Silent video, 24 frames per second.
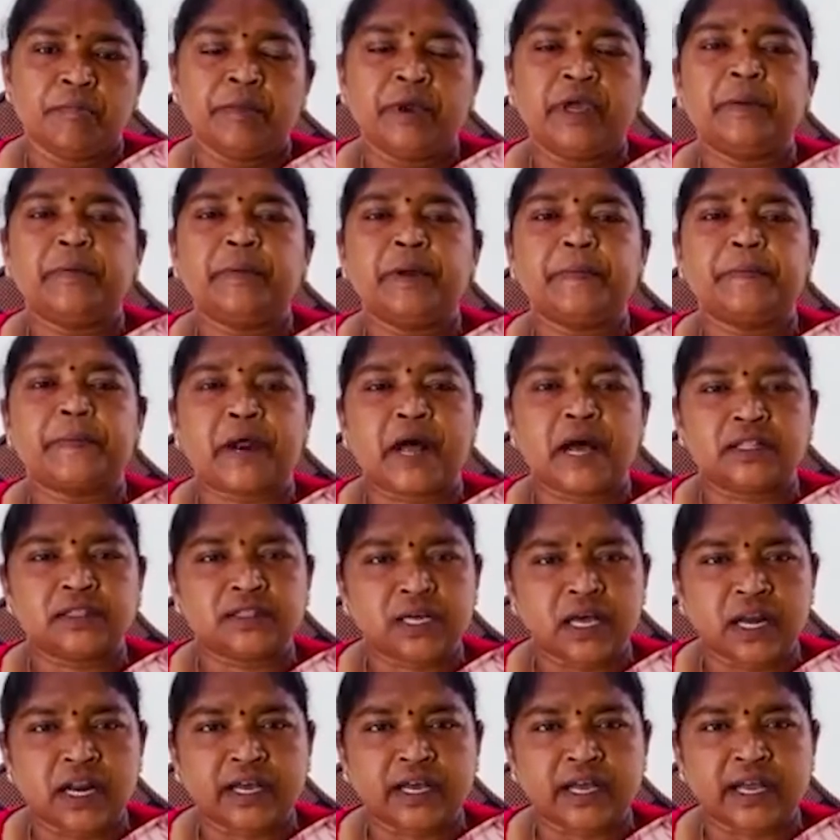మీ మీ
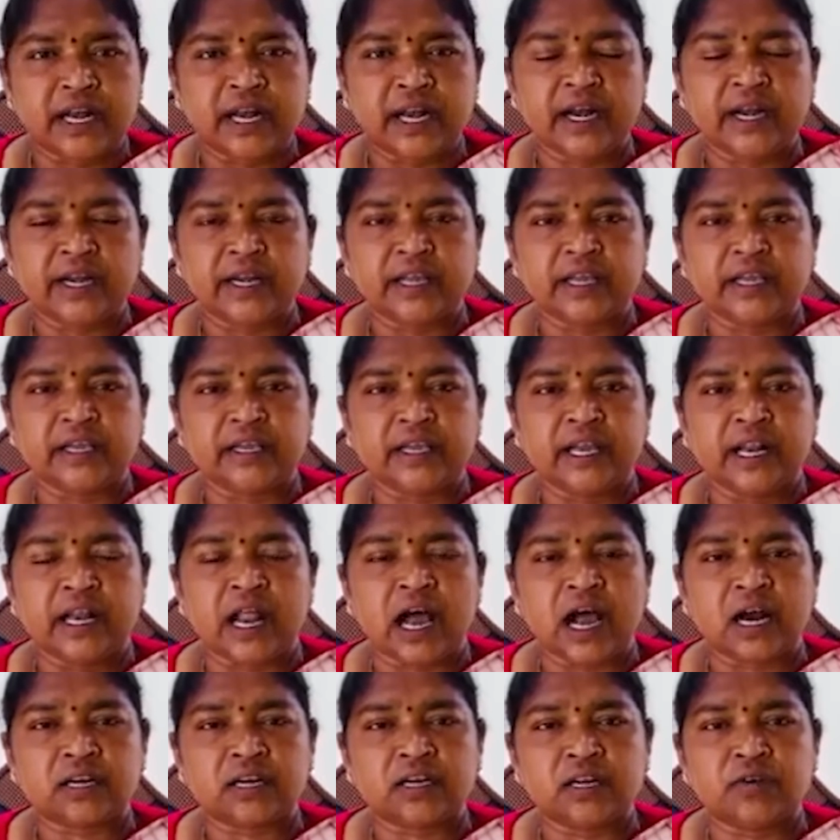ప్రాంతాలకు వెళ్ళండి ఈ
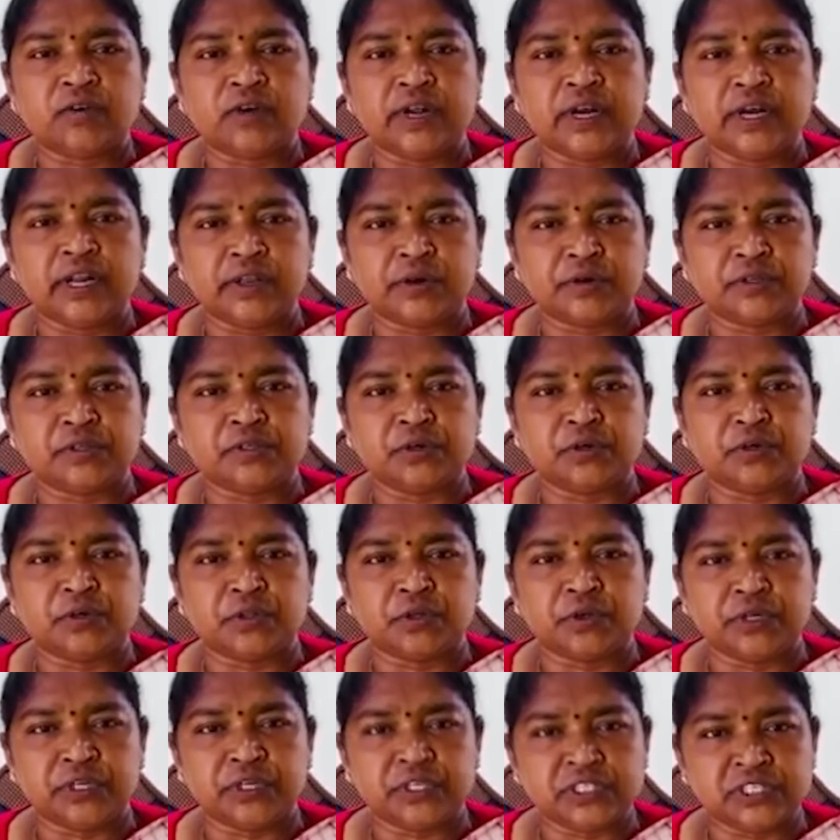లాక్డౌన్ ఎన్ని రోజులు
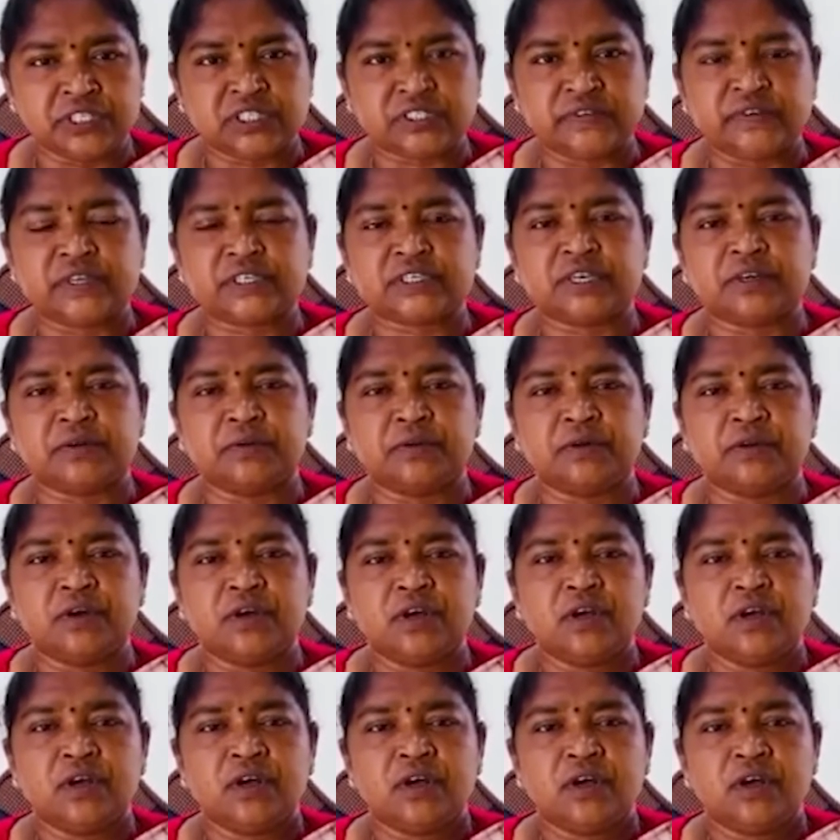ఉంటుందో ఈ సిచ్యువేషను
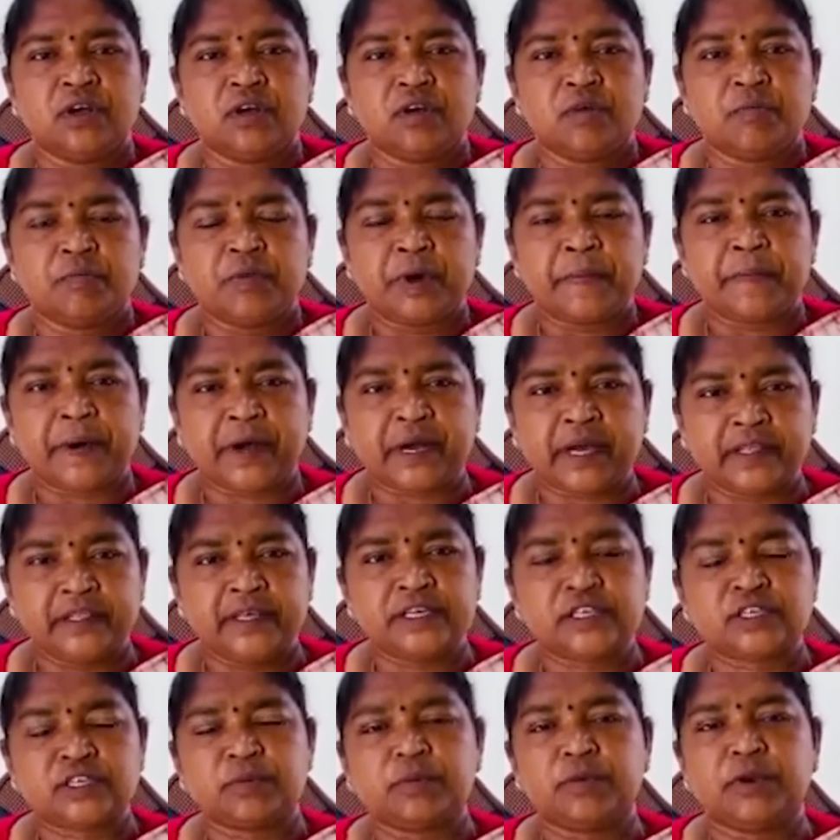మరి పక్క
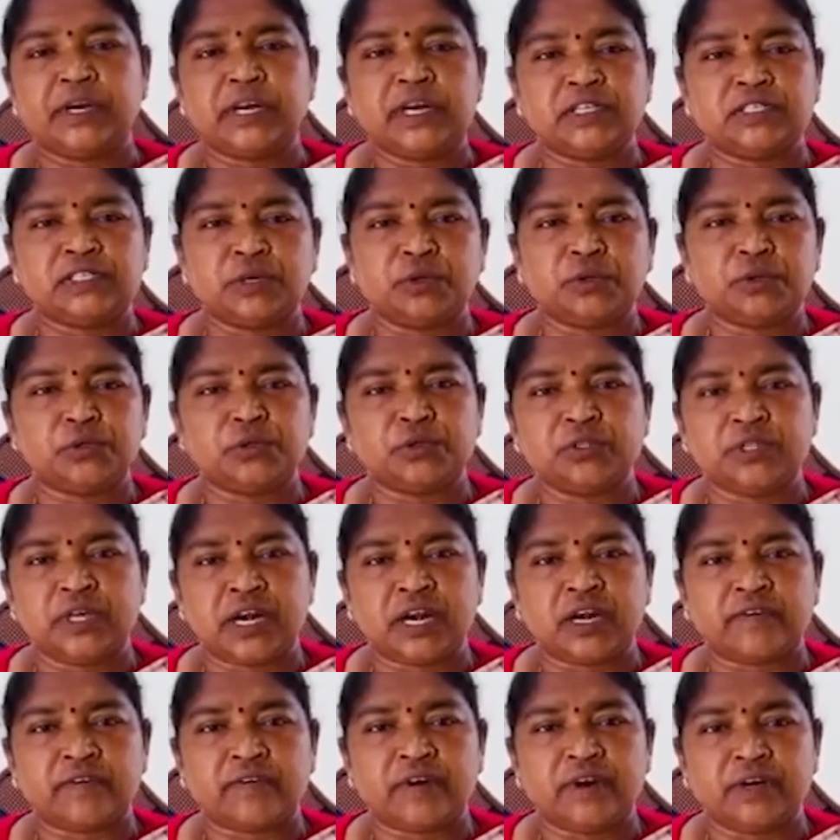దేశంలో ఇట్లా జరుగుతుంది
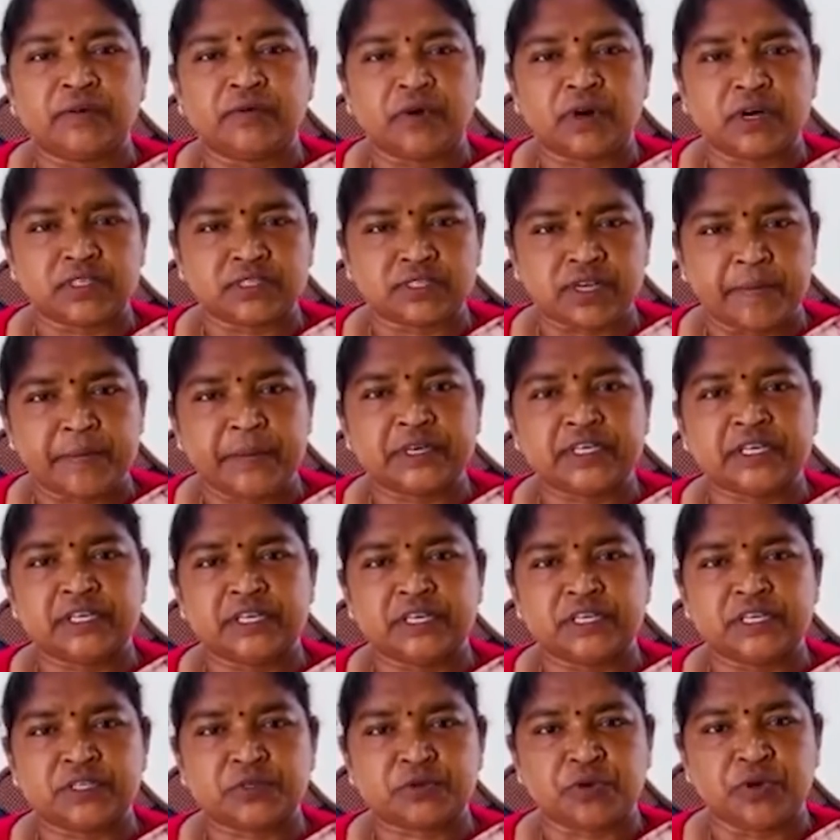అన్నటువంటి ఒక సమీక్ష
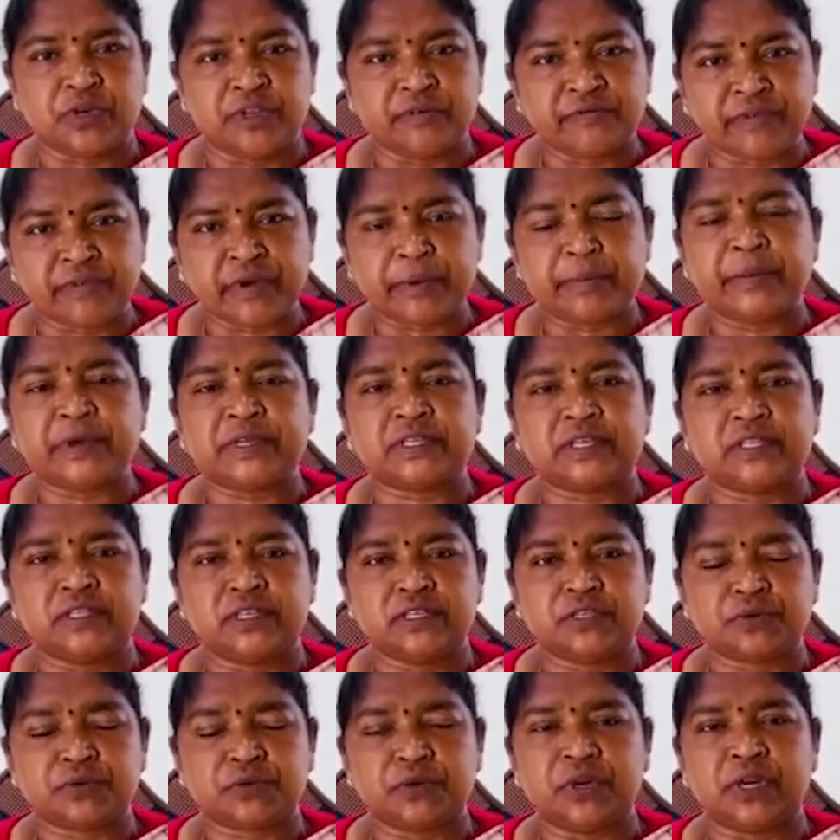చేసుకొని ఇన్ఫర్మేషన్
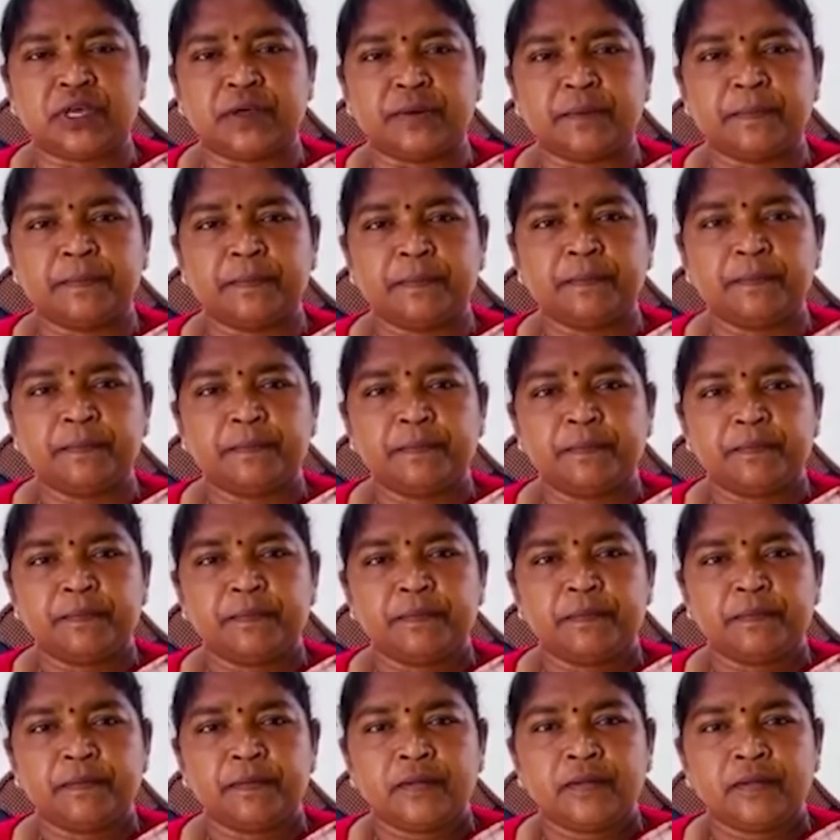తీసుకొని
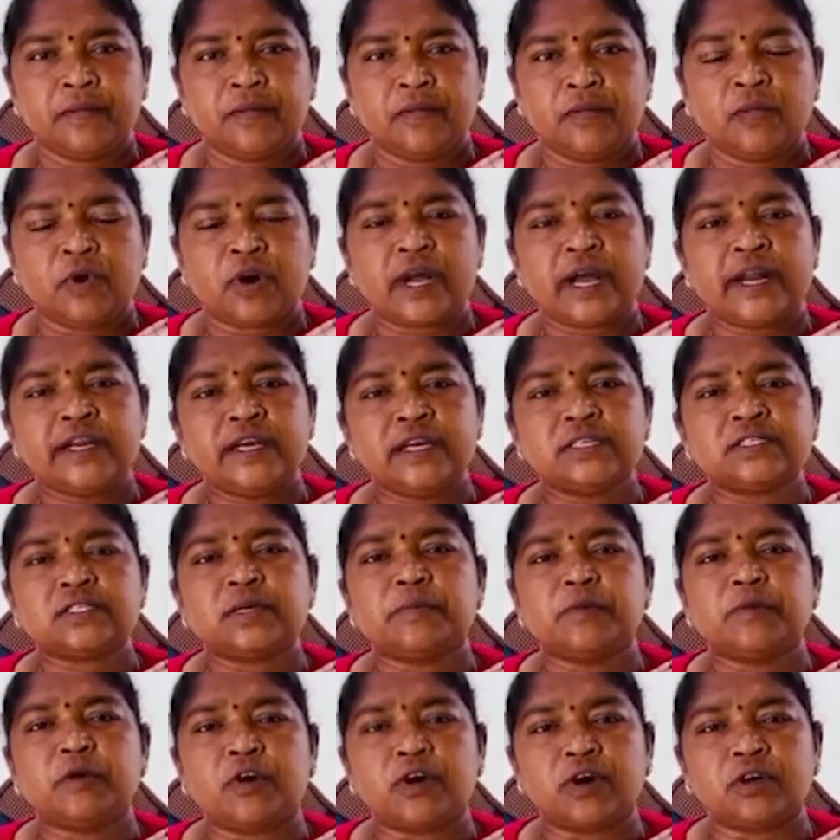
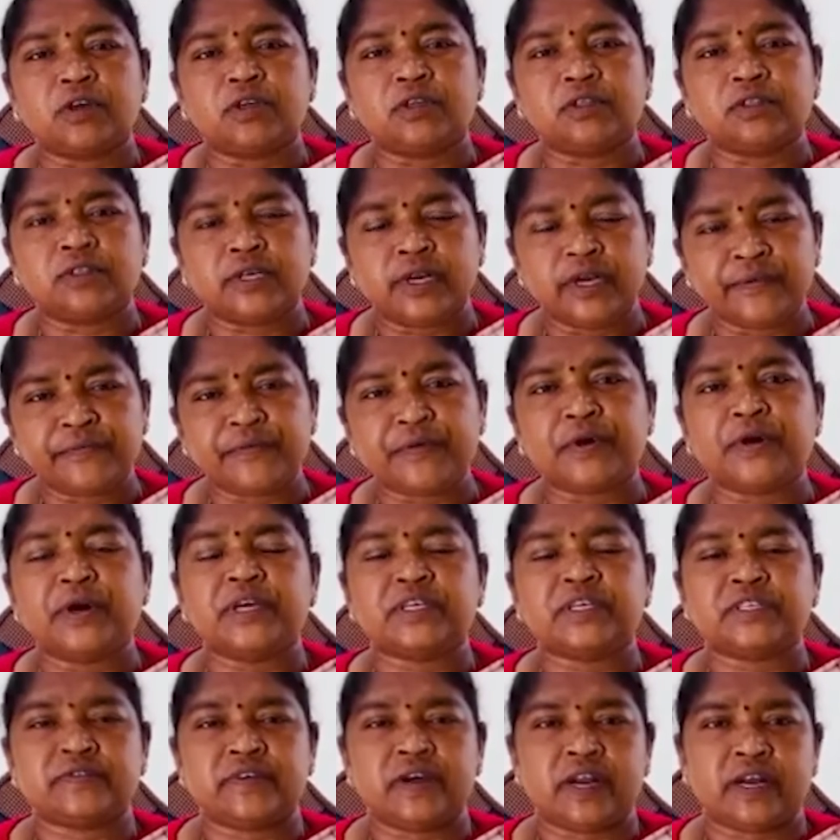కనీసం ఒక త్రీ ఫోర్
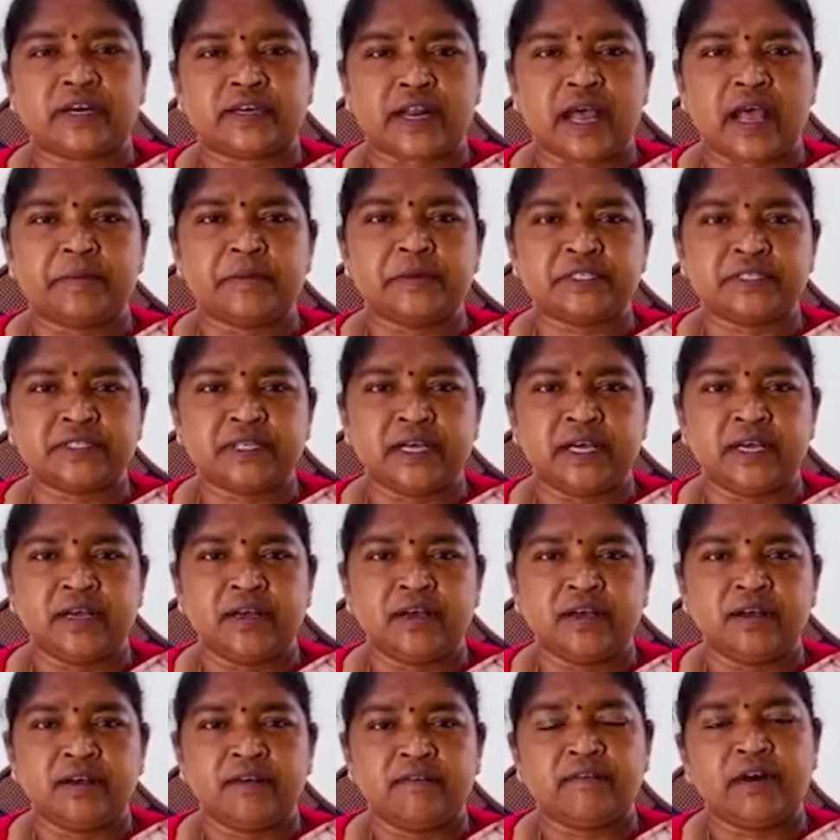డేస్ వాళ్ళకి టైం ఇస్తే
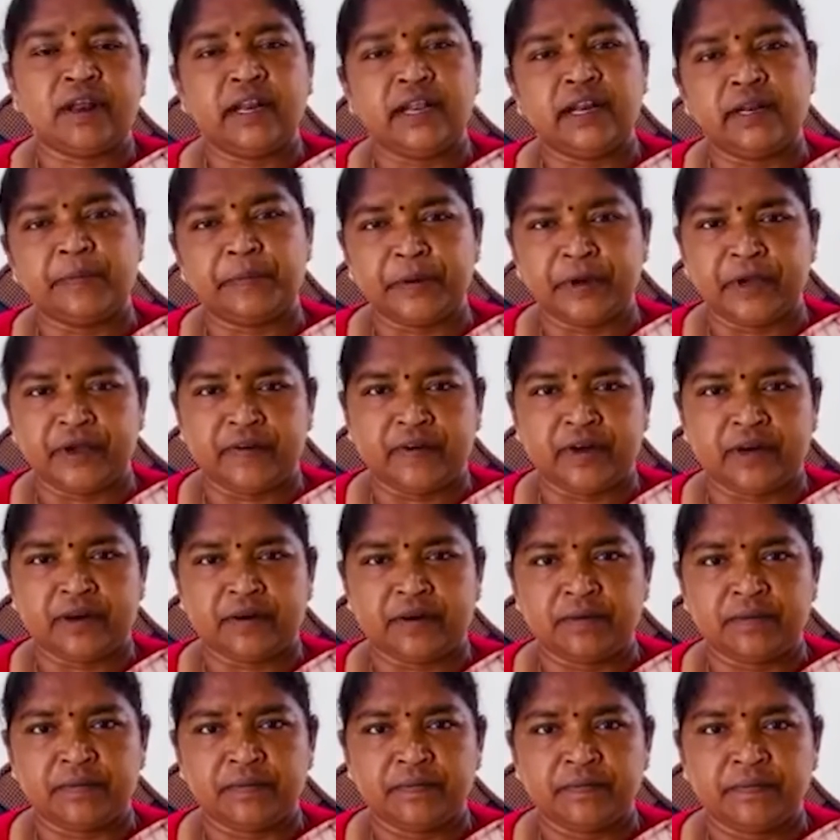వాళ్ళు వెళ్ళిపోయేవాళ్ళు